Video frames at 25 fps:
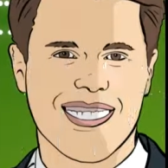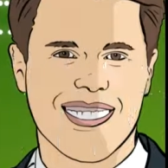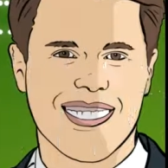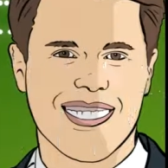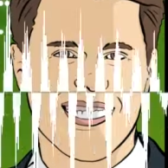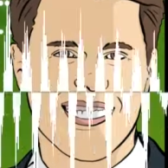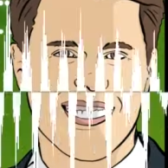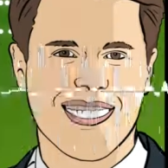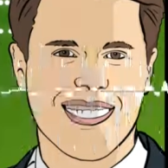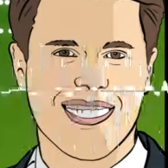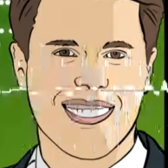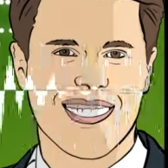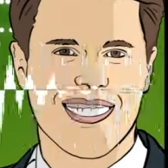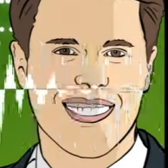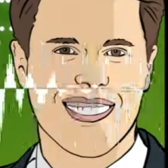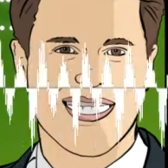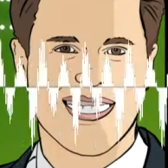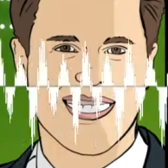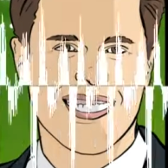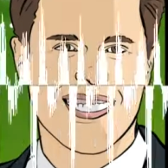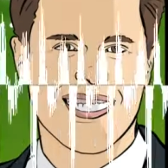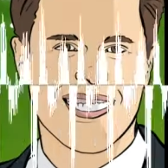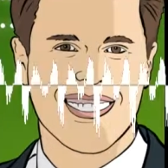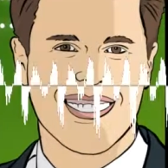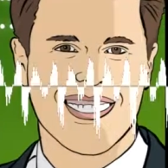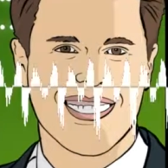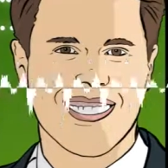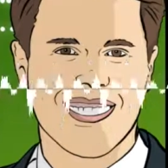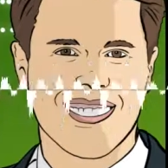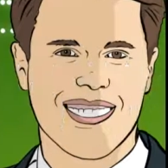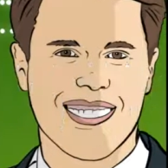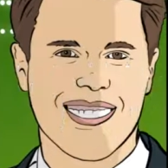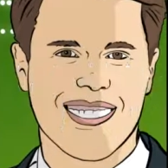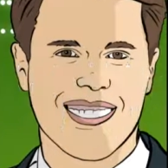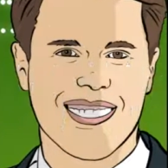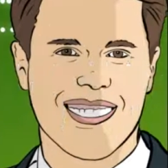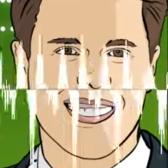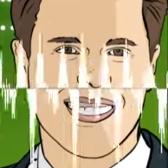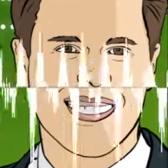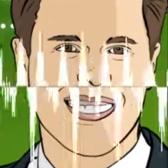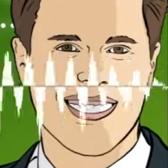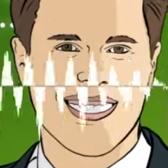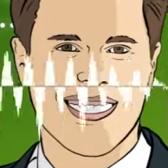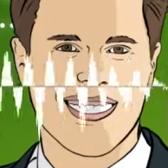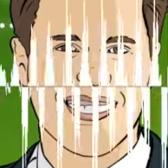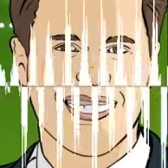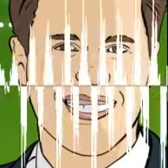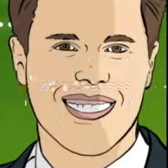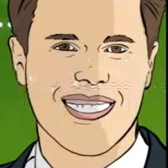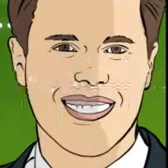sind die Unternehmen in einem
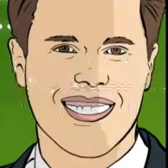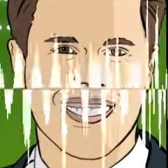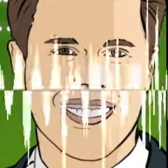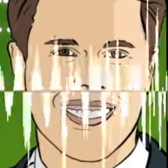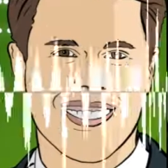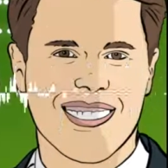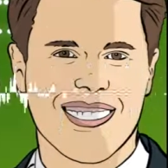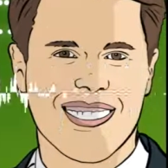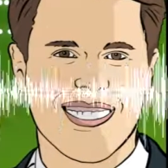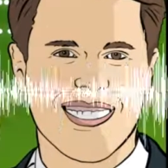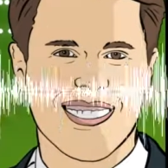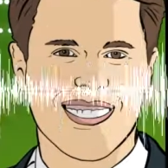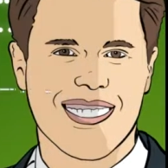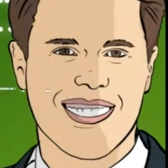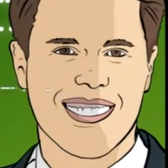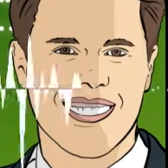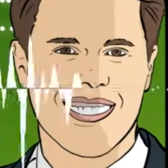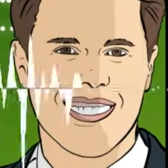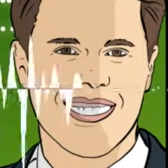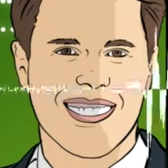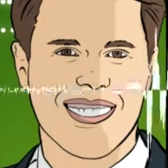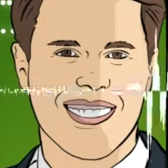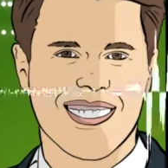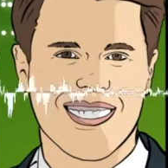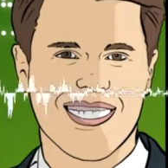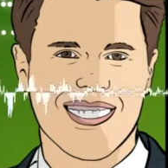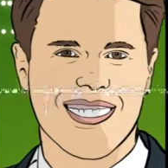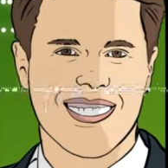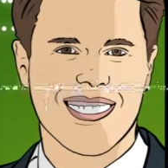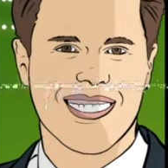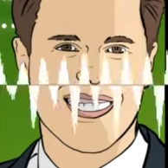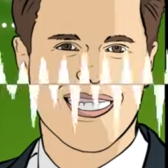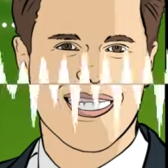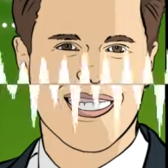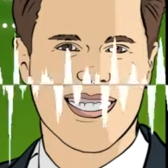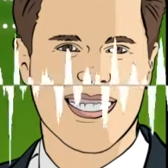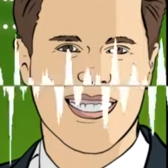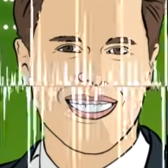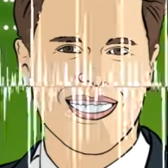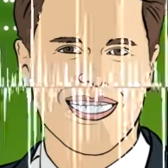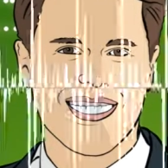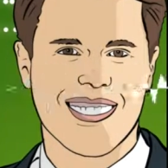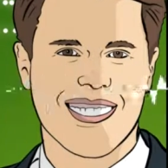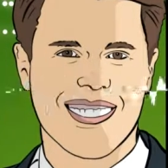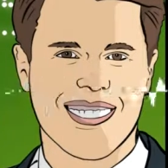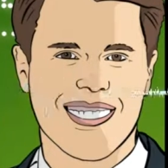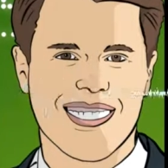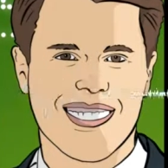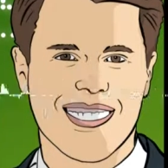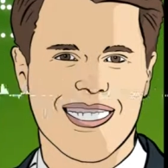systematischen Prozess in der
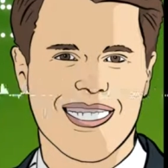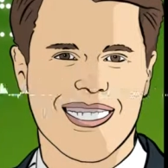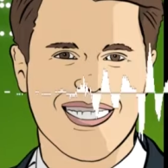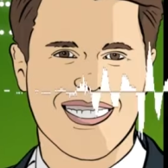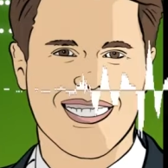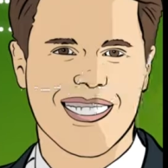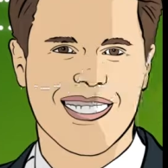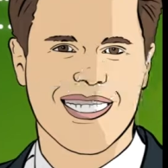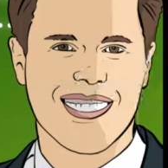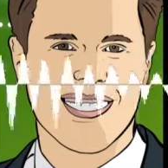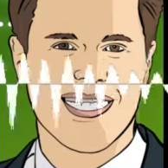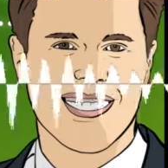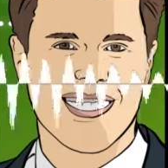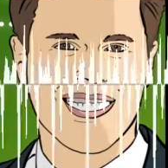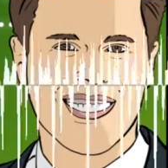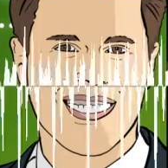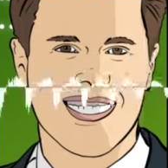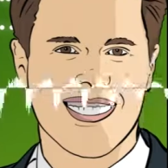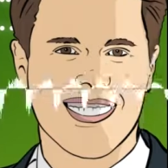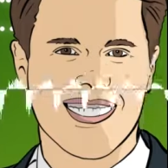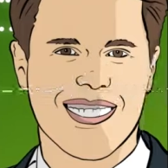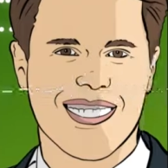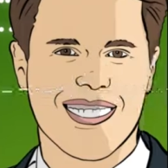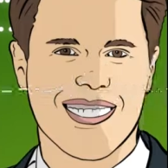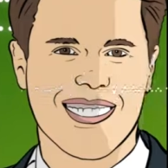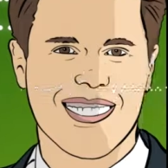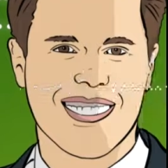Lage zu reduzieren.